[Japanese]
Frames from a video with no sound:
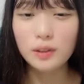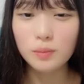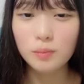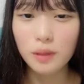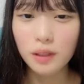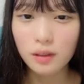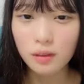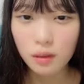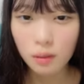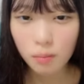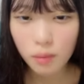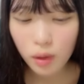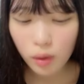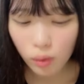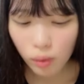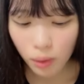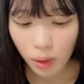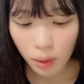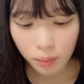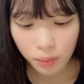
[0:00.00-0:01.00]
人もあった明
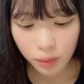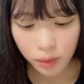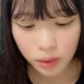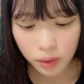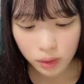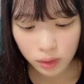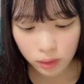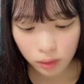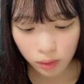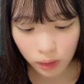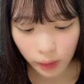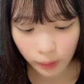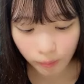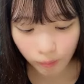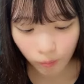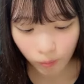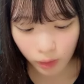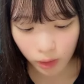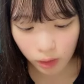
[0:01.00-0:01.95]
宝ハム美味しいよね